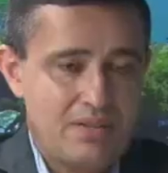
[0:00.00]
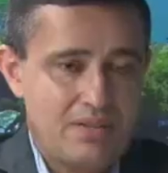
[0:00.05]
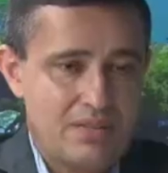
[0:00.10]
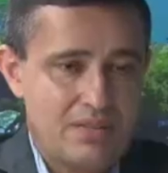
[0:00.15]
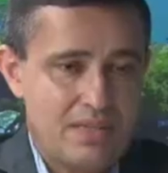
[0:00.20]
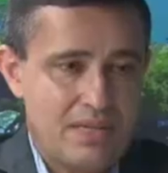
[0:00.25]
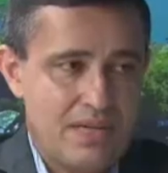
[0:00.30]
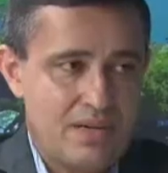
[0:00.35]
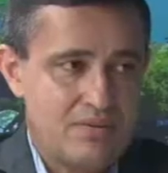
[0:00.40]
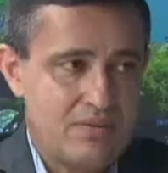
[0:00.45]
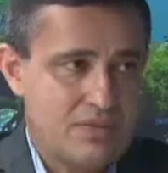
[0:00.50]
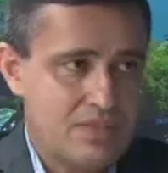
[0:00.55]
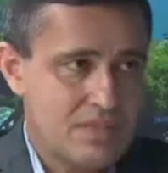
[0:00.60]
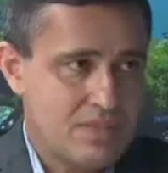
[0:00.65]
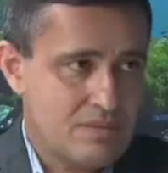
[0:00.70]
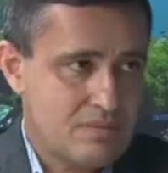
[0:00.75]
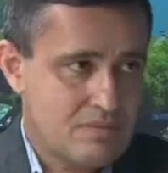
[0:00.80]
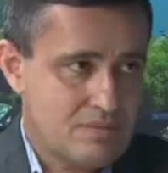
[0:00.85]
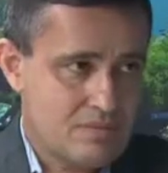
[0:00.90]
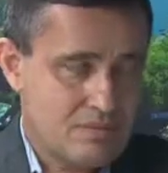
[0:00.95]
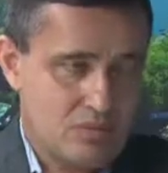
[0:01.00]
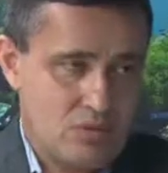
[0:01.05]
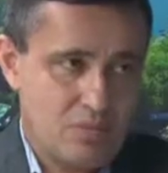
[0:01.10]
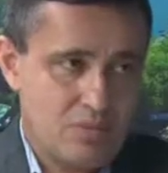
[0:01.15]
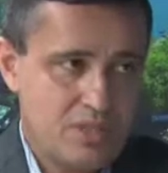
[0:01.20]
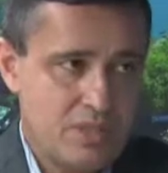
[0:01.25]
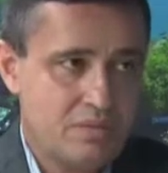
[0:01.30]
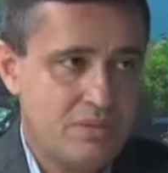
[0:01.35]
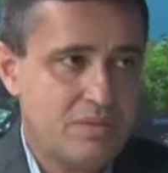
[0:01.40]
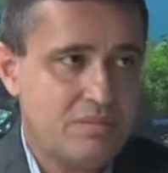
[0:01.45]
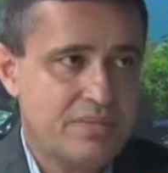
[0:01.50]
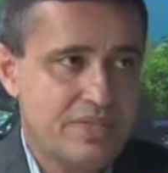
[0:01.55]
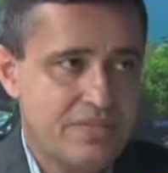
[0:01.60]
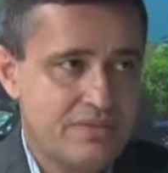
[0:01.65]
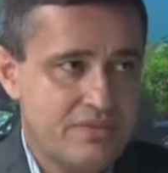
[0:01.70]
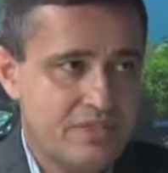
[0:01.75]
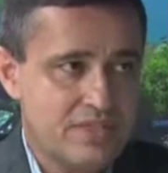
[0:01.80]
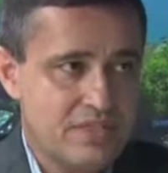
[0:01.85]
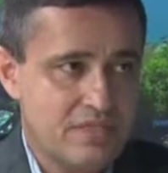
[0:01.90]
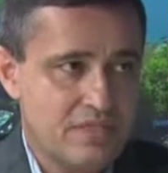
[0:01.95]
escravo, ele, como tem uma
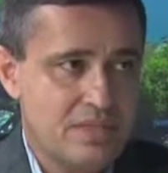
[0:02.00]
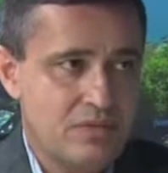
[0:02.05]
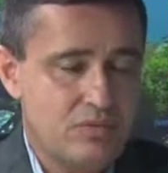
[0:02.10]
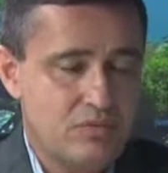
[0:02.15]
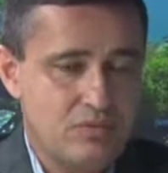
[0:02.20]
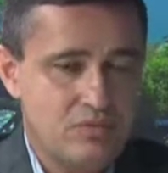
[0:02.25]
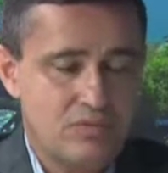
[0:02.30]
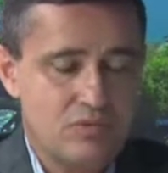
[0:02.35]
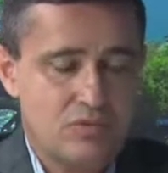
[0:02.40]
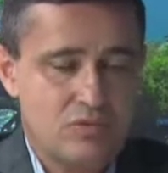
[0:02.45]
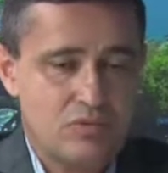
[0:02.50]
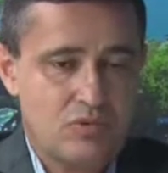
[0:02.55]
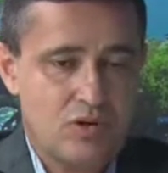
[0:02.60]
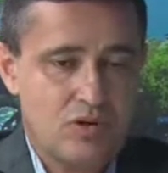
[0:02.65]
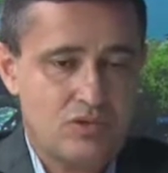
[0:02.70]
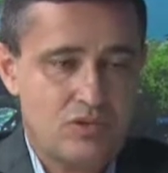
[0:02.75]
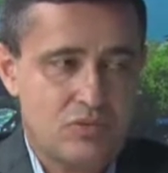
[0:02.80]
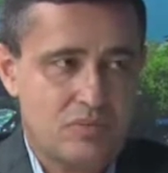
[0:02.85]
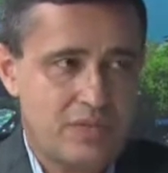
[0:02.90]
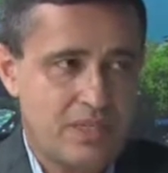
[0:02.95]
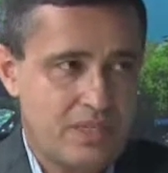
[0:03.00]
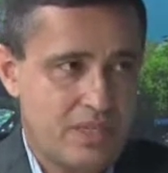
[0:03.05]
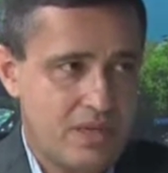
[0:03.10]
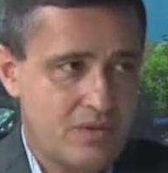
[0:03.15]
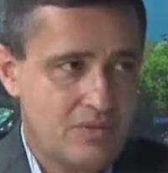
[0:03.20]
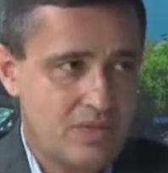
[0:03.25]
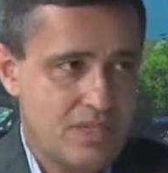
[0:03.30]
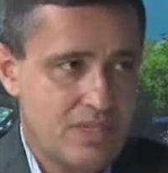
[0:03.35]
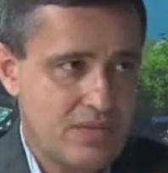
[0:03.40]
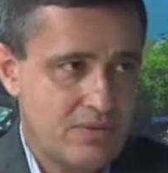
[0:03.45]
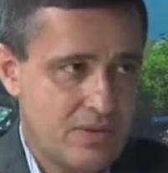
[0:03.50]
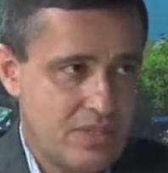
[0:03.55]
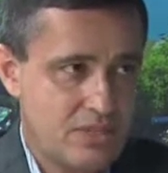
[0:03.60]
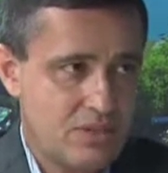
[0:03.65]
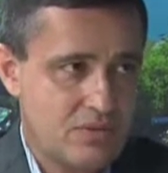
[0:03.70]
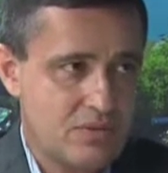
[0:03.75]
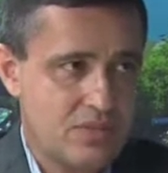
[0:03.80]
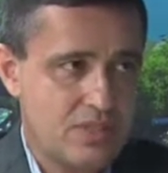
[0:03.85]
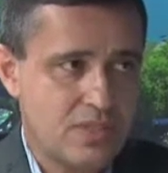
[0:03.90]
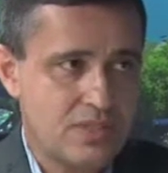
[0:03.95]
previsão no Código Penal, está lá no
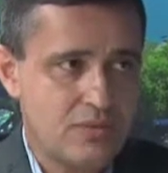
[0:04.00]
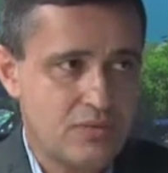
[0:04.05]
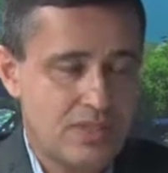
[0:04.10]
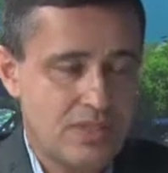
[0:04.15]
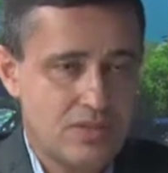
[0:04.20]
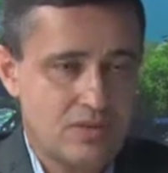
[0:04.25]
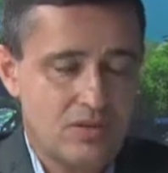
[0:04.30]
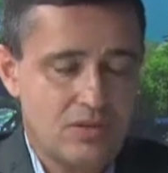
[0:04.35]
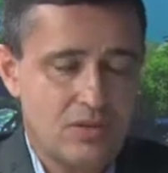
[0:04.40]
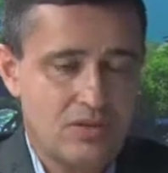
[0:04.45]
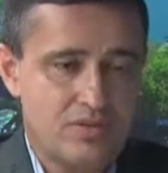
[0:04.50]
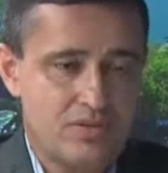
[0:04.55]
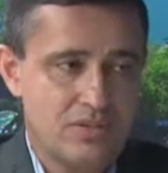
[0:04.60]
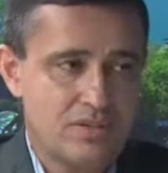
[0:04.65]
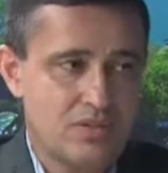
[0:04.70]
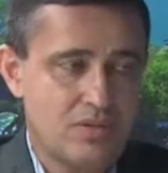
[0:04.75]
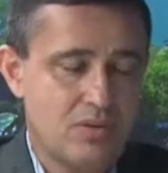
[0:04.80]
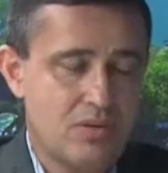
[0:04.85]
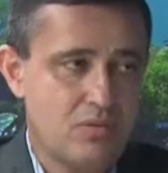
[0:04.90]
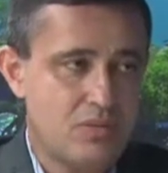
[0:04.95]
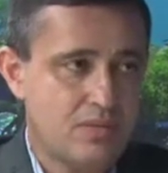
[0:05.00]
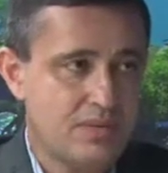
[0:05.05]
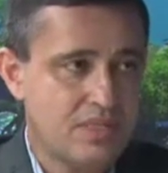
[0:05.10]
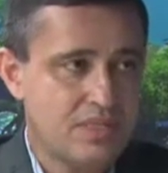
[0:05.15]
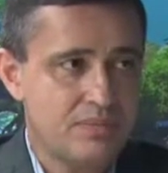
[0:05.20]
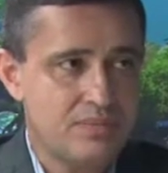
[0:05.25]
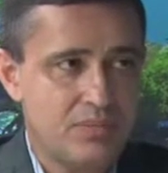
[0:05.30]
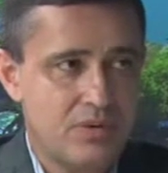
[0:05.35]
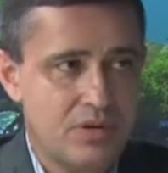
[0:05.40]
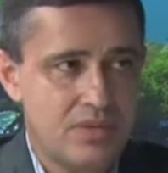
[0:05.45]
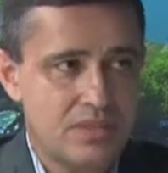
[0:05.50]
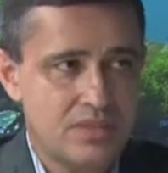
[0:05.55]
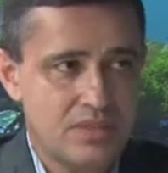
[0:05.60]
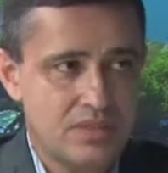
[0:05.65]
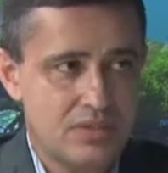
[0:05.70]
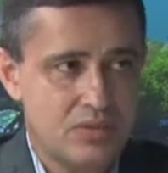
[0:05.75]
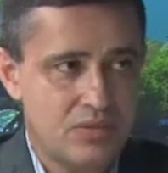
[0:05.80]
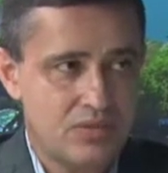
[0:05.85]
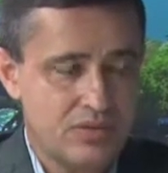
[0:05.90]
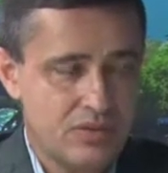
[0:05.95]
artigo 149, são algumas
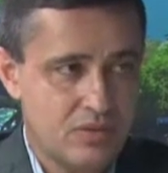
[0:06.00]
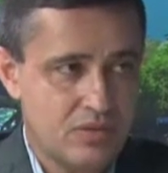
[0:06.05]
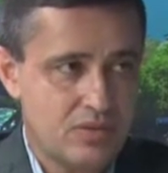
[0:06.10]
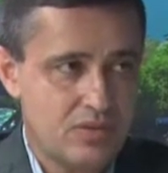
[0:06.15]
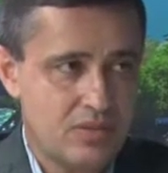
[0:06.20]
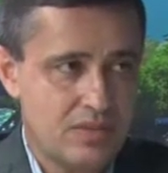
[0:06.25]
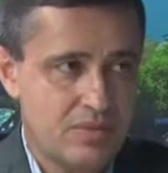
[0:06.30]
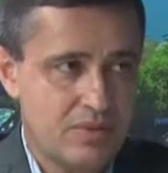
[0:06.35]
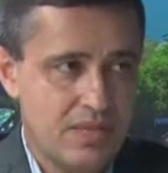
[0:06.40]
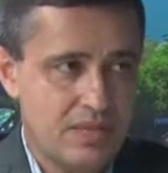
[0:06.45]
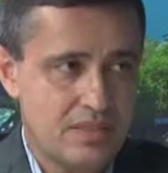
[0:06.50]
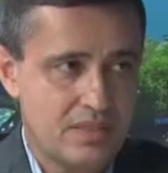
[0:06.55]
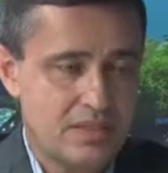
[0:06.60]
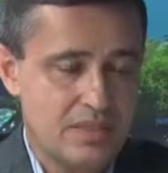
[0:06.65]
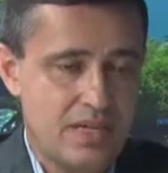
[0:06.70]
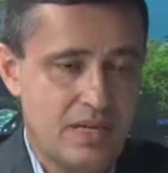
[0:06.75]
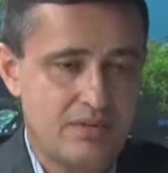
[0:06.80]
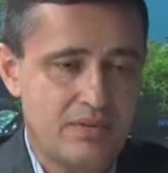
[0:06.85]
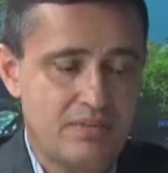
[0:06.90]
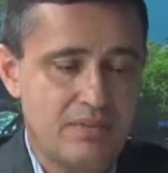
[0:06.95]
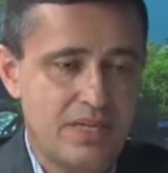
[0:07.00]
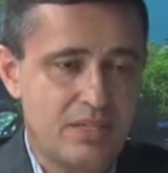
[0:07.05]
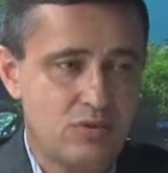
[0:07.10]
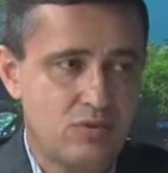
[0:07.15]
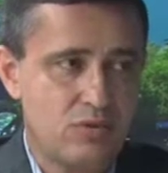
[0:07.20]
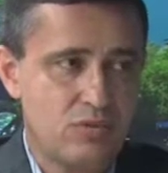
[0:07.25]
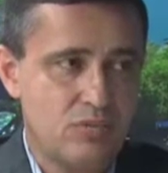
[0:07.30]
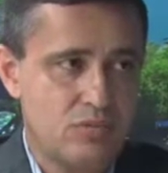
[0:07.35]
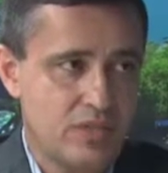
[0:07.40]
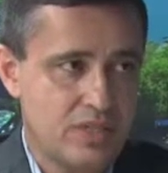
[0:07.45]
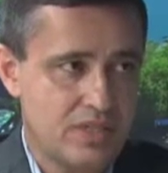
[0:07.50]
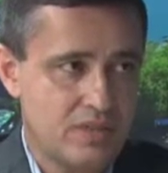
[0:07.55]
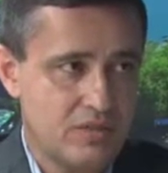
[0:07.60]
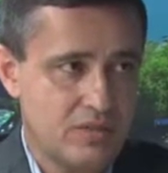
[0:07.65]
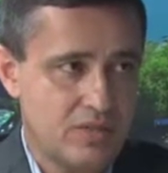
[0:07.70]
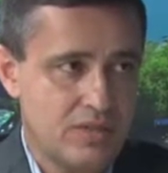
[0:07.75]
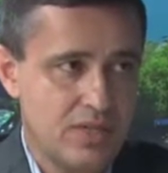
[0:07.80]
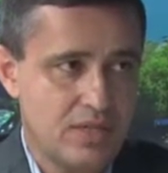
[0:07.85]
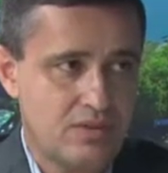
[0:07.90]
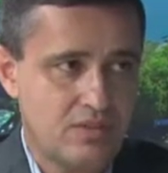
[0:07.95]
hipóteses que configuram o trabalho escravo. A mais comum aqui no
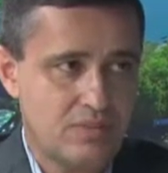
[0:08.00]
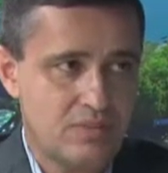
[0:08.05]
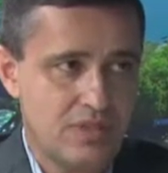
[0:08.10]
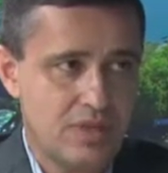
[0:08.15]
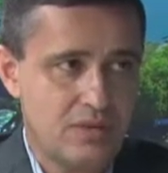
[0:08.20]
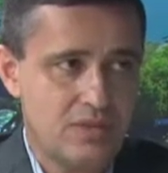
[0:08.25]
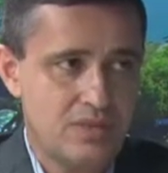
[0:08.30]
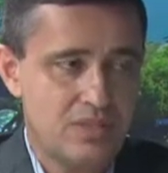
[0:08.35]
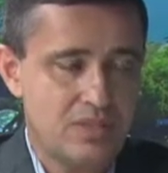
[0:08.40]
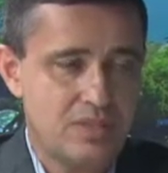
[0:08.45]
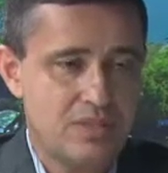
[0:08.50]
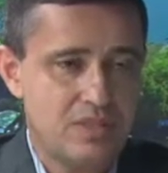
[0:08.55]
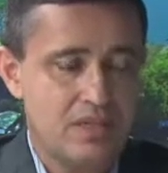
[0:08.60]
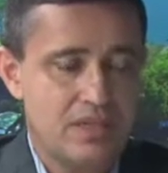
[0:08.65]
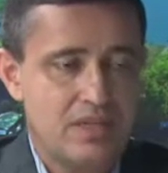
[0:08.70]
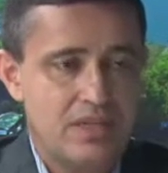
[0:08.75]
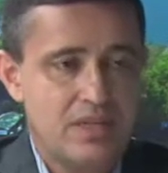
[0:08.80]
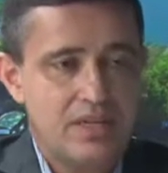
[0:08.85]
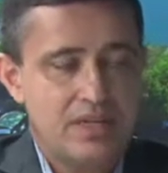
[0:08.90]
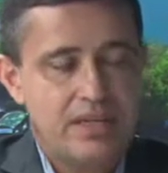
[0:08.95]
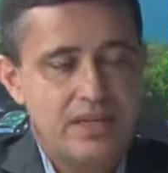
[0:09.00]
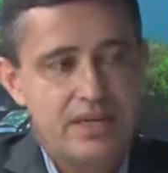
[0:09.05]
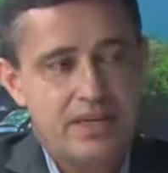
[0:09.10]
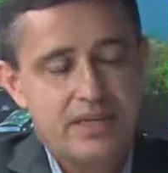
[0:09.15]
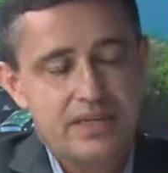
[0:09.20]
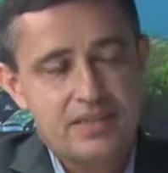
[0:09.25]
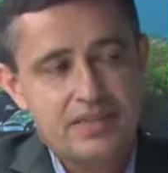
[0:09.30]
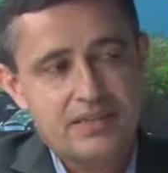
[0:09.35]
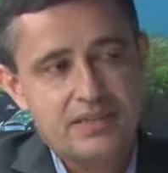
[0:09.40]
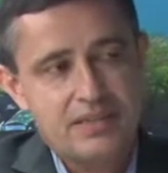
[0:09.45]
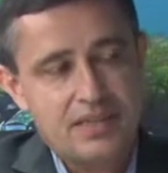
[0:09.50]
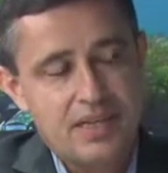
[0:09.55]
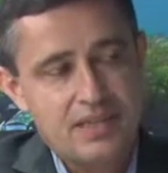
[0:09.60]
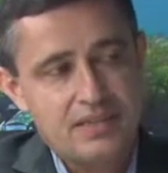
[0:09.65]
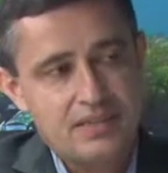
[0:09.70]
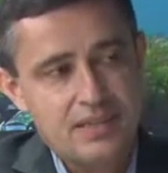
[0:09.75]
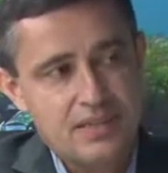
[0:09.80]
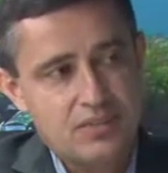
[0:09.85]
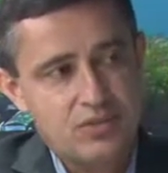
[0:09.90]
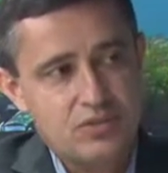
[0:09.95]
estado do Piauí é a que
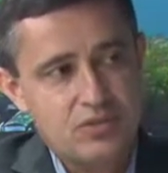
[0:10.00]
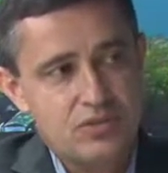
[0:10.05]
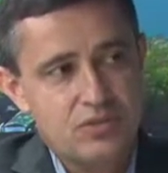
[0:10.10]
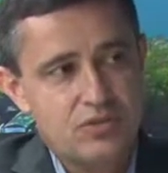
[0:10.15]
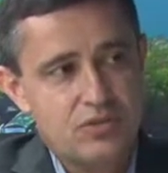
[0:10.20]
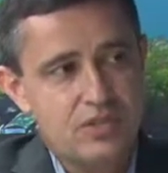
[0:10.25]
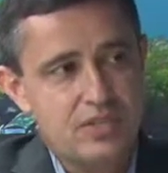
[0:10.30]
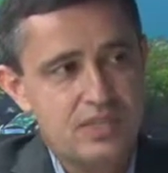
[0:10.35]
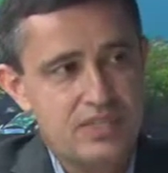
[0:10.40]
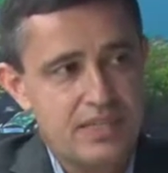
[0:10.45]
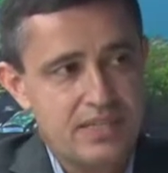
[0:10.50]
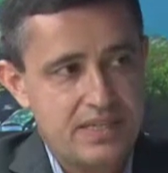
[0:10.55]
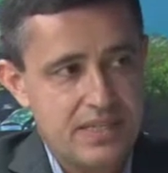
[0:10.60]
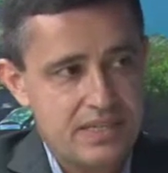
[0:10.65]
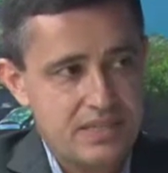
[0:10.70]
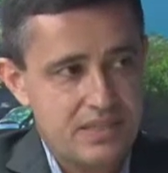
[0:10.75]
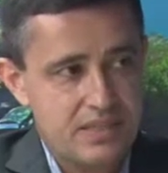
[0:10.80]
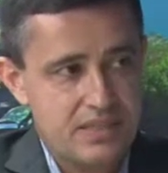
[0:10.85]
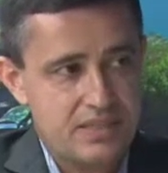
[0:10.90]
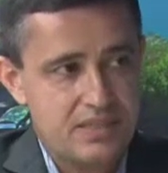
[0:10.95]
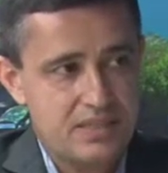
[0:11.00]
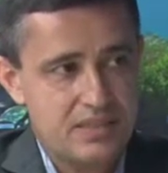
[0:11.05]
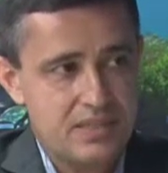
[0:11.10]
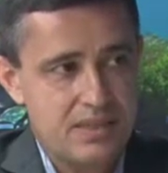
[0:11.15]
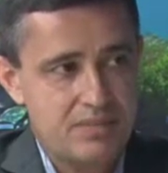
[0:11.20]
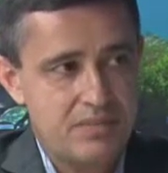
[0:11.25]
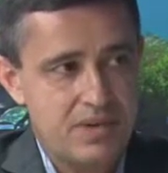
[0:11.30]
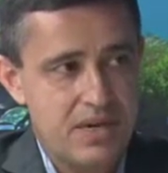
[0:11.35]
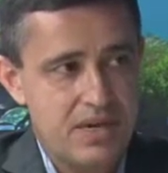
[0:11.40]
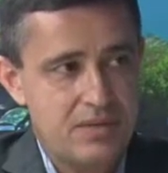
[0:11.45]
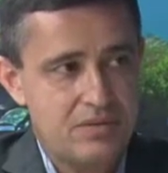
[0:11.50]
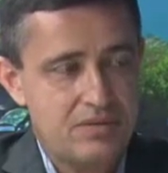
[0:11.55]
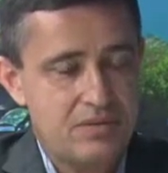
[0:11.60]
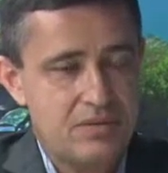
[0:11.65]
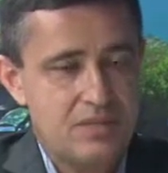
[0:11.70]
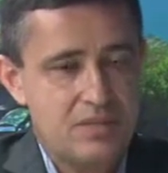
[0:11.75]
trata das condições degradantes de trabalho.